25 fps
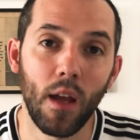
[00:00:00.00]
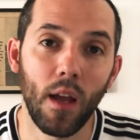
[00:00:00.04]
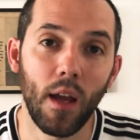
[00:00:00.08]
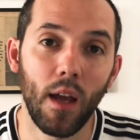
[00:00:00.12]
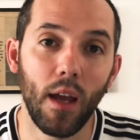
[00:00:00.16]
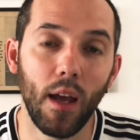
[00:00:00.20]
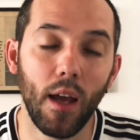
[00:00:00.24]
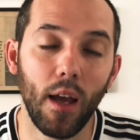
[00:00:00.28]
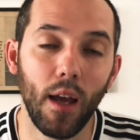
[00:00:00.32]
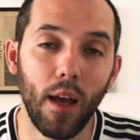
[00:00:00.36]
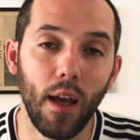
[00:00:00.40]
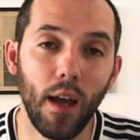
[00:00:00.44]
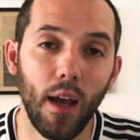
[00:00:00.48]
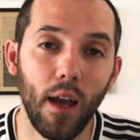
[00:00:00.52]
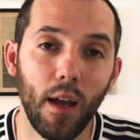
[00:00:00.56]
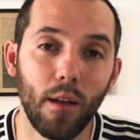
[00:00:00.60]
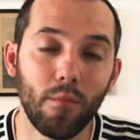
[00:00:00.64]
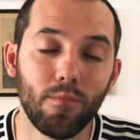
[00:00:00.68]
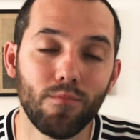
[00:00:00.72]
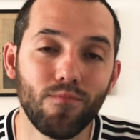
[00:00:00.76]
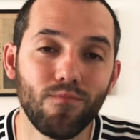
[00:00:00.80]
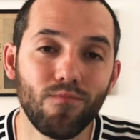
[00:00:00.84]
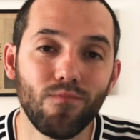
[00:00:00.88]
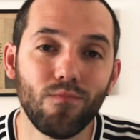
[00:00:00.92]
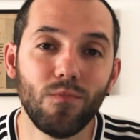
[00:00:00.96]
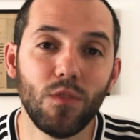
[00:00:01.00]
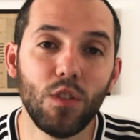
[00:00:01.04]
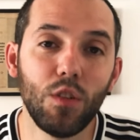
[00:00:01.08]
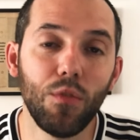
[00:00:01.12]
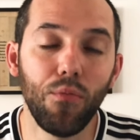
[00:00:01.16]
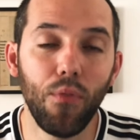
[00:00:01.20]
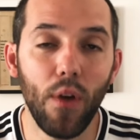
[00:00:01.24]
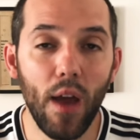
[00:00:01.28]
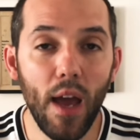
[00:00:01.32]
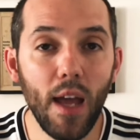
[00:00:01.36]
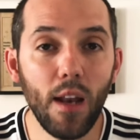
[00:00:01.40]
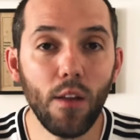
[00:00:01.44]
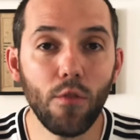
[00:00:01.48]
É,
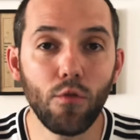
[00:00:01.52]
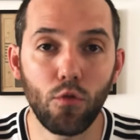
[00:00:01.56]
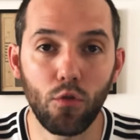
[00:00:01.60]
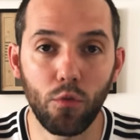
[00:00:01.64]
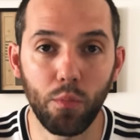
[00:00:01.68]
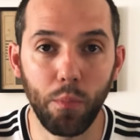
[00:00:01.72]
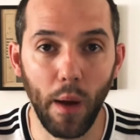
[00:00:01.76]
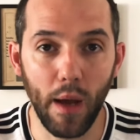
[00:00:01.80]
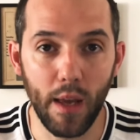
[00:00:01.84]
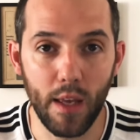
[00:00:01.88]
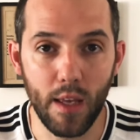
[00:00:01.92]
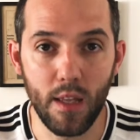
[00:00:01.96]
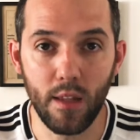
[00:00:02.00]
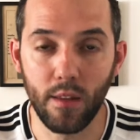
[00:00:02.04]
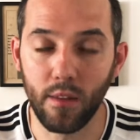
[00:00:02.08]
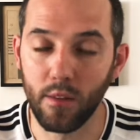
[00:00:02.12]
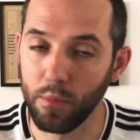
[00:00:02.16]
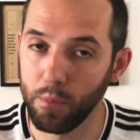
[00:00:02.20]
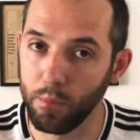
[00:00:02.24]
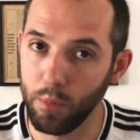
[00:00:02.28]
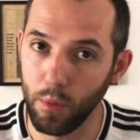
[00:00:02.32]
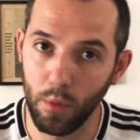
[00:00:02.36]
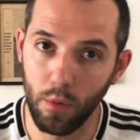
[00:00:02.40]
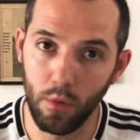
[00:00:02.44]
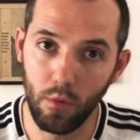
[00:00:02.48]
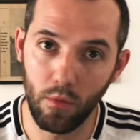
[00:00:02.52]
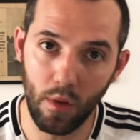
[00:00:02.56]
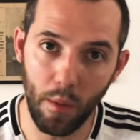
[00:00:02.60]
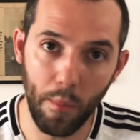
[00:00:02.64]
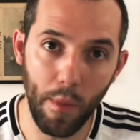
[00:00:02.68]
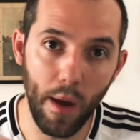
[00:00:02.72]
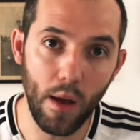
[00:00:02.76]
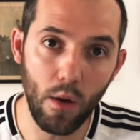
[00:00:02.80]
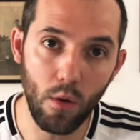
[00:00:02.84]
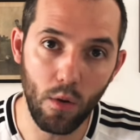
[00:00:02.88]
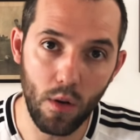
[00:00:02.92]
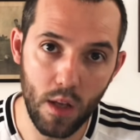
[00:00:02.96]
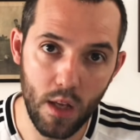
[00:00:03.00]
Diversos países, pelo menos a
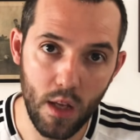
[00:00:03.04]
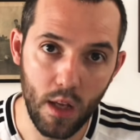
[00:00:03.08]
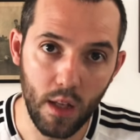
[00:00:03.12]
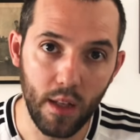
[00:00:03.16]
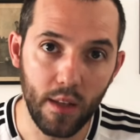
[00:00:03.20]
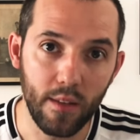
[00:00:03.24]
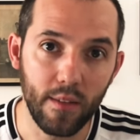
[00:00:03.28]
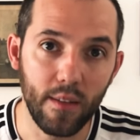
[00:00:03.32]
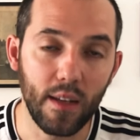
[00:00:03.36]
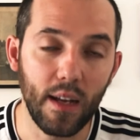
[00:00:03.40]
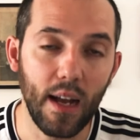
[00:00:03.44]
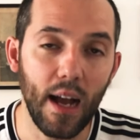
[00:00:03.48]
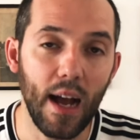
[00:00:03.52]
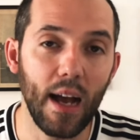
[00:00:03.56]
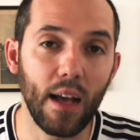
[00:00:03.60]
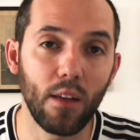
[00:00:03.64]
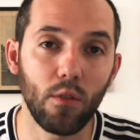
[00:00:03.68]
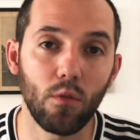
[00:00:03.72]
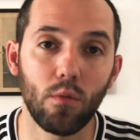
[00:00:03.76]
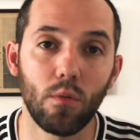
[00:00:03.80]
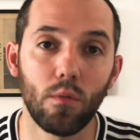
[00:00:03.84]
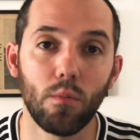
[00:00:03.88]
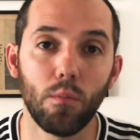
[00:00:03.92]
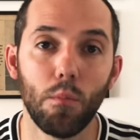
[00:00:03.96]
maioria nesse caso,